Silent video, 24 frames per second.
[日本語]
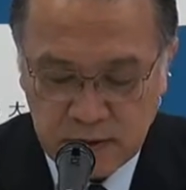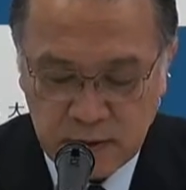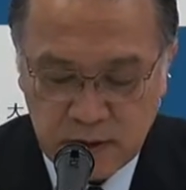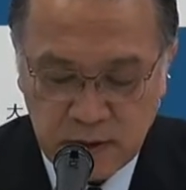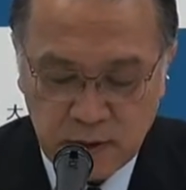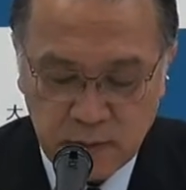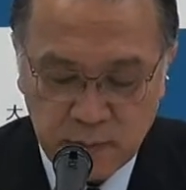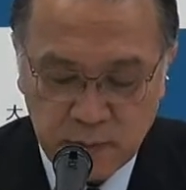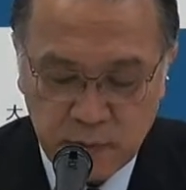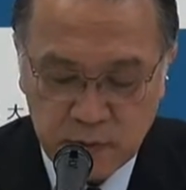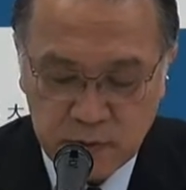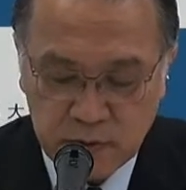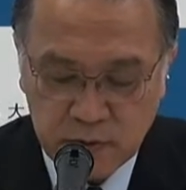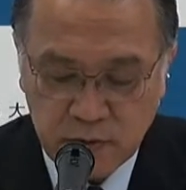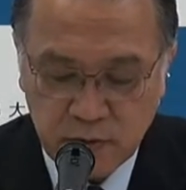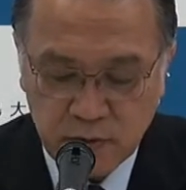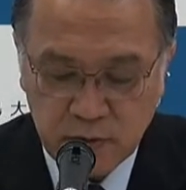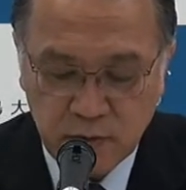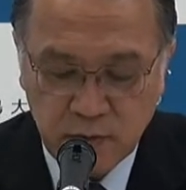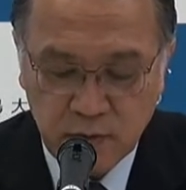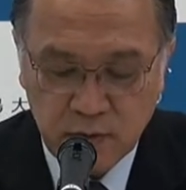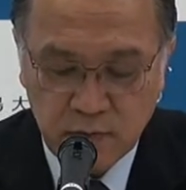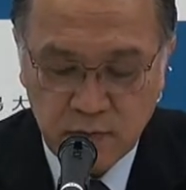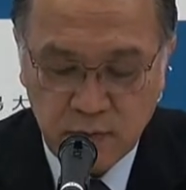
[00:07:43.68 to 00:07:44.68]
えー、発表事項
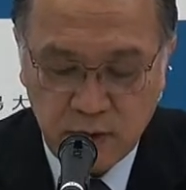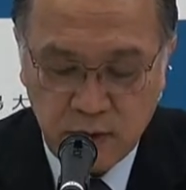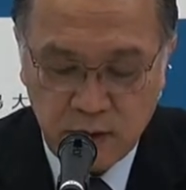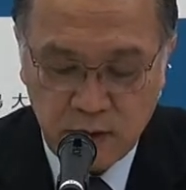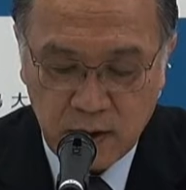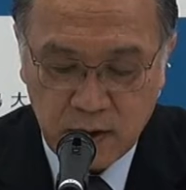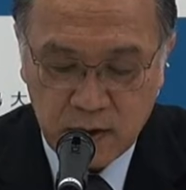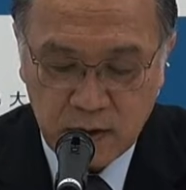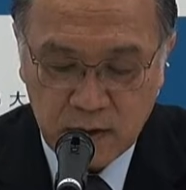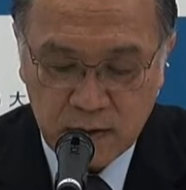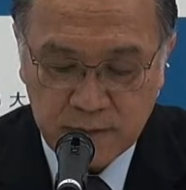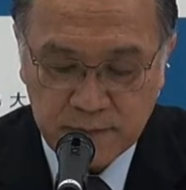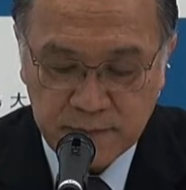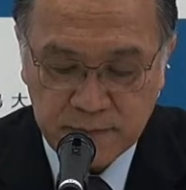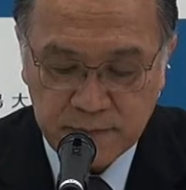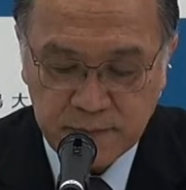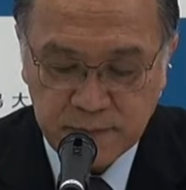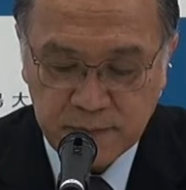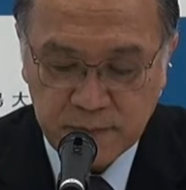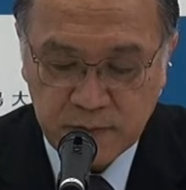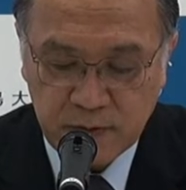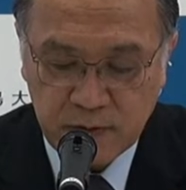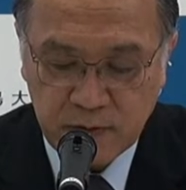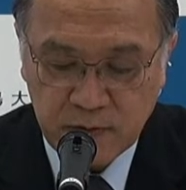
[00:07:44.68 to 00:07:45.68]
4は
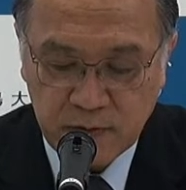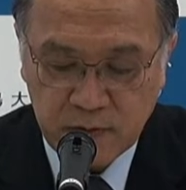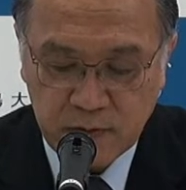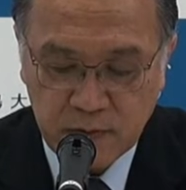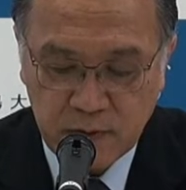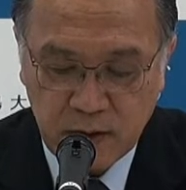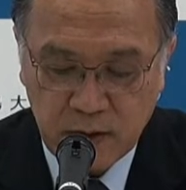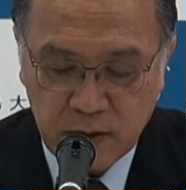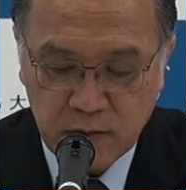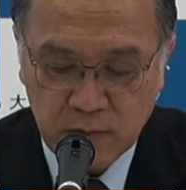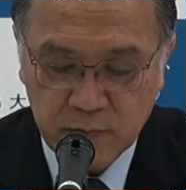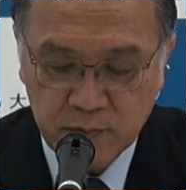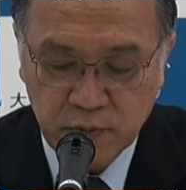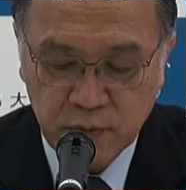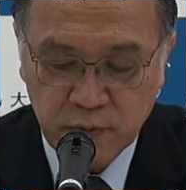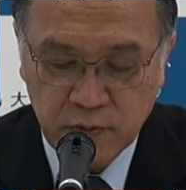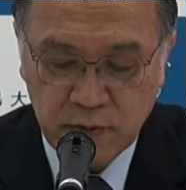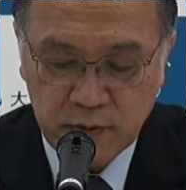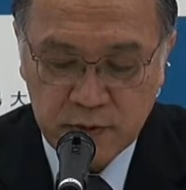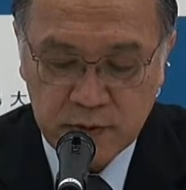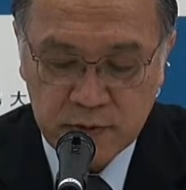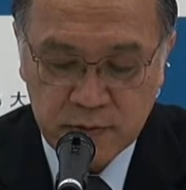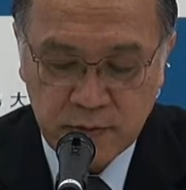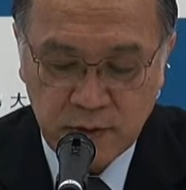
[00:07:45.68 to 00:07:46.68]
あの
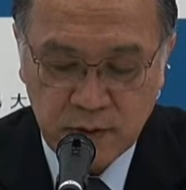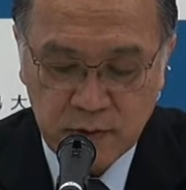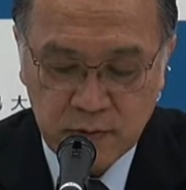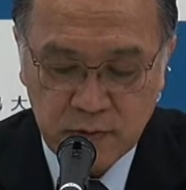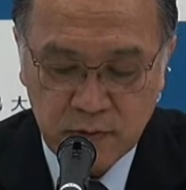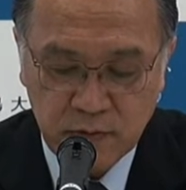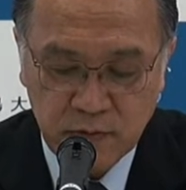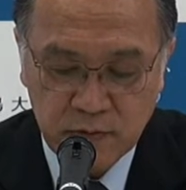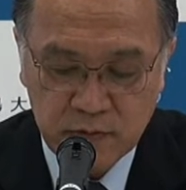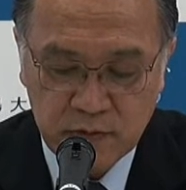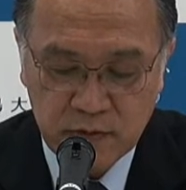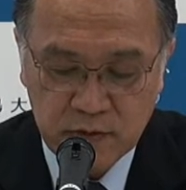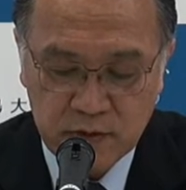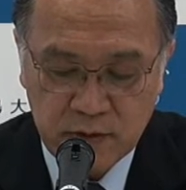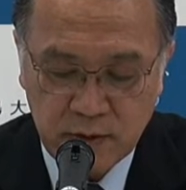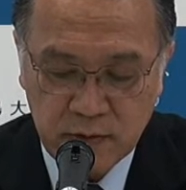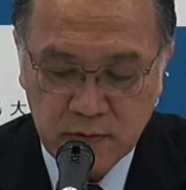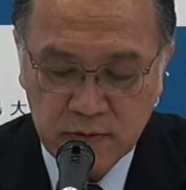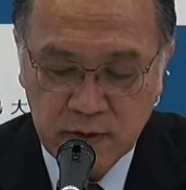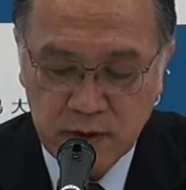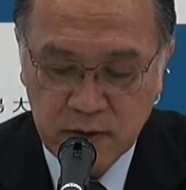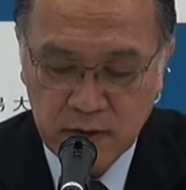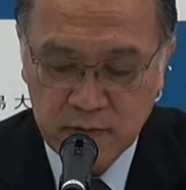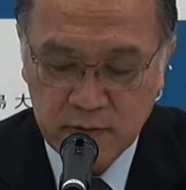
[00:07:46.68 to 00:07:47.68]
プロフェッショナルの
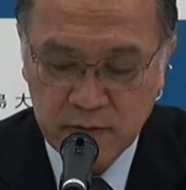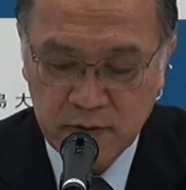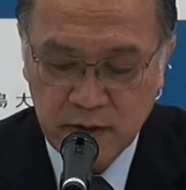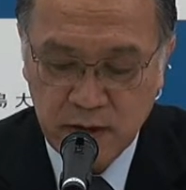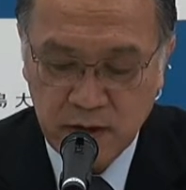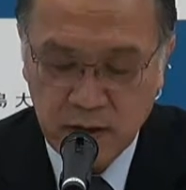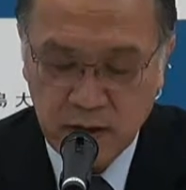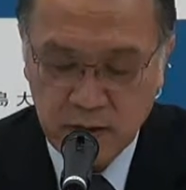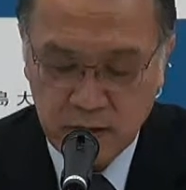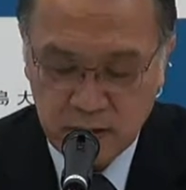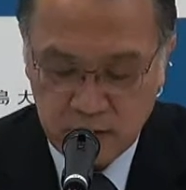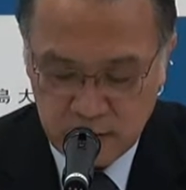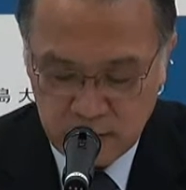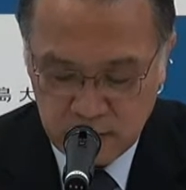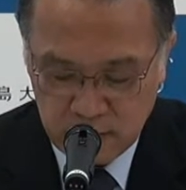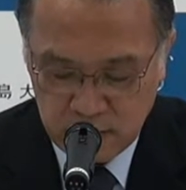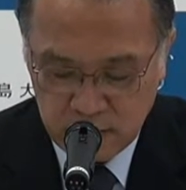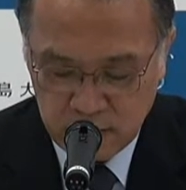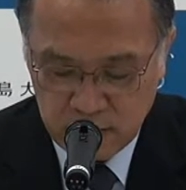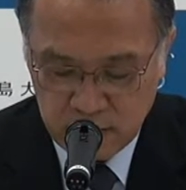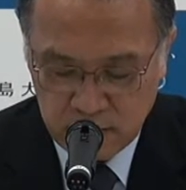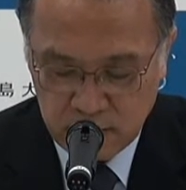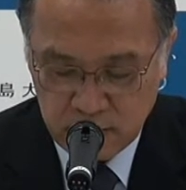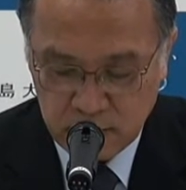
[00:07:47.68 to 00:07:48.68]
フットサルリーグで
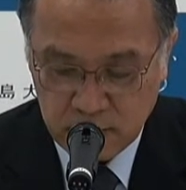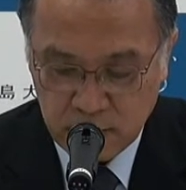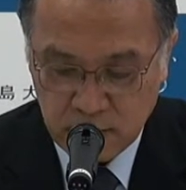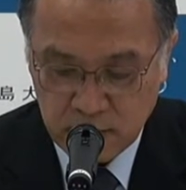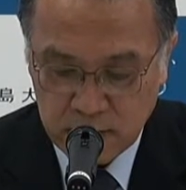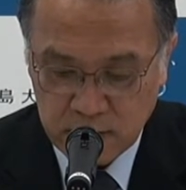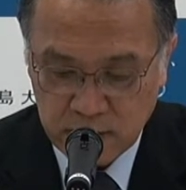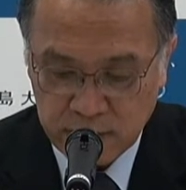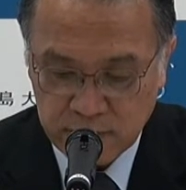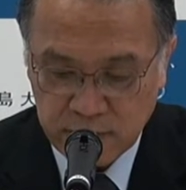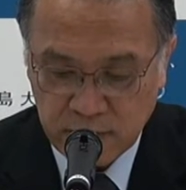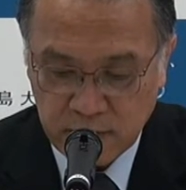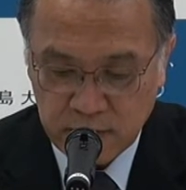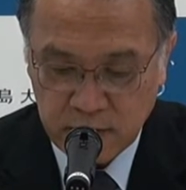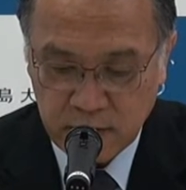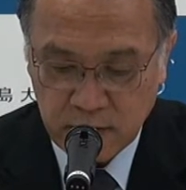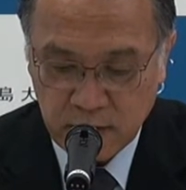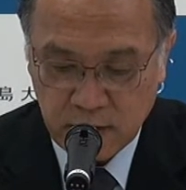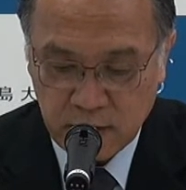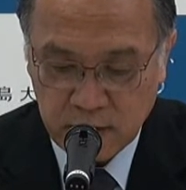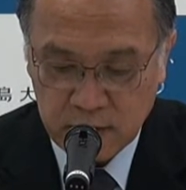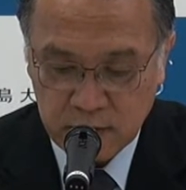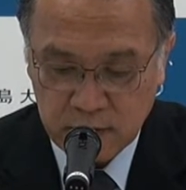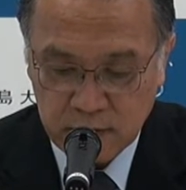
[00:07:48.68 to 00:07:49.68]
フィルド大生2人
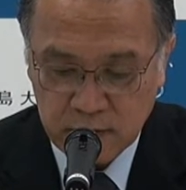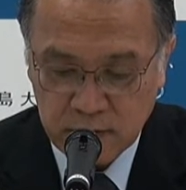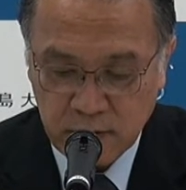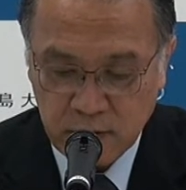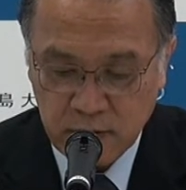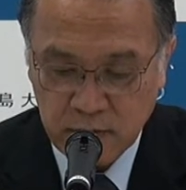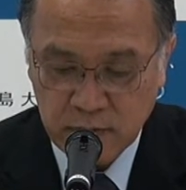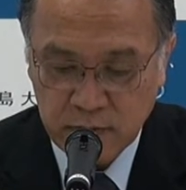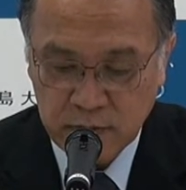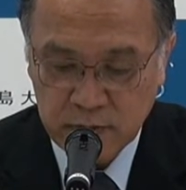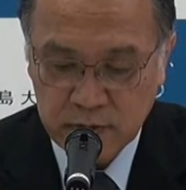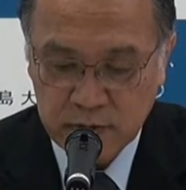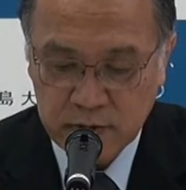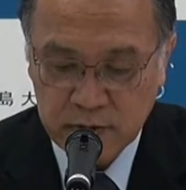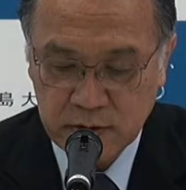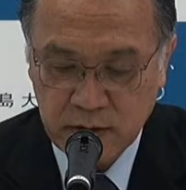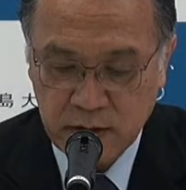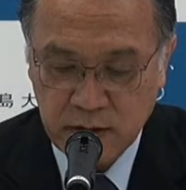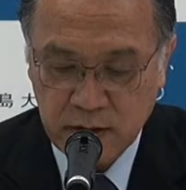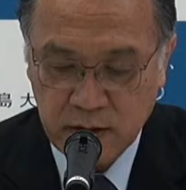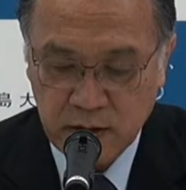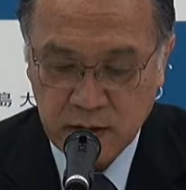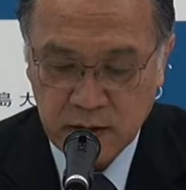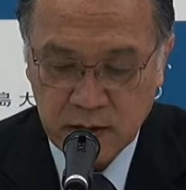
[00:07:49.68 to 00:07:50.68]
が入団をし
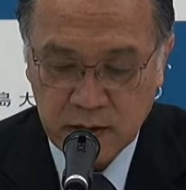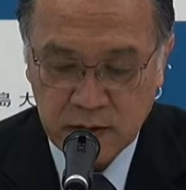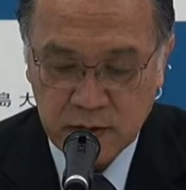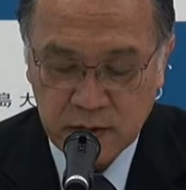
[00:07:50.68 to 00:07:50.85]
て